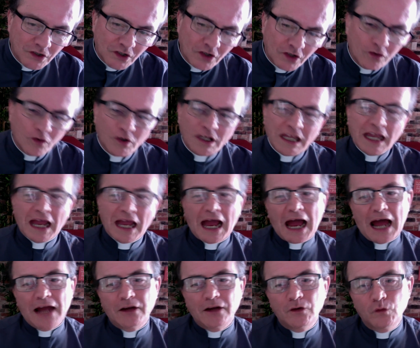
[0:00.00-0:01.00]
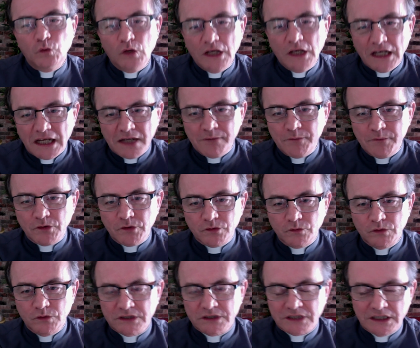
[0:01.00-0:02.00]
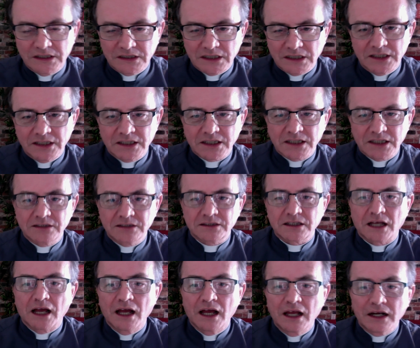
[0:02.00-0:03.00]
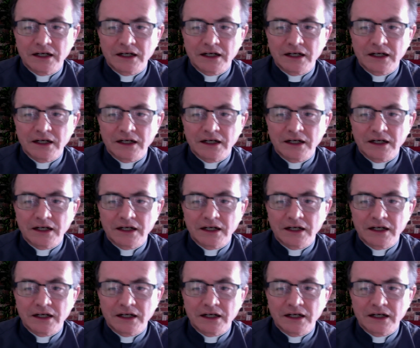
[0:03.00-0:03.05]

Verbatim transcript: no que anulemos nuestra inteligencia.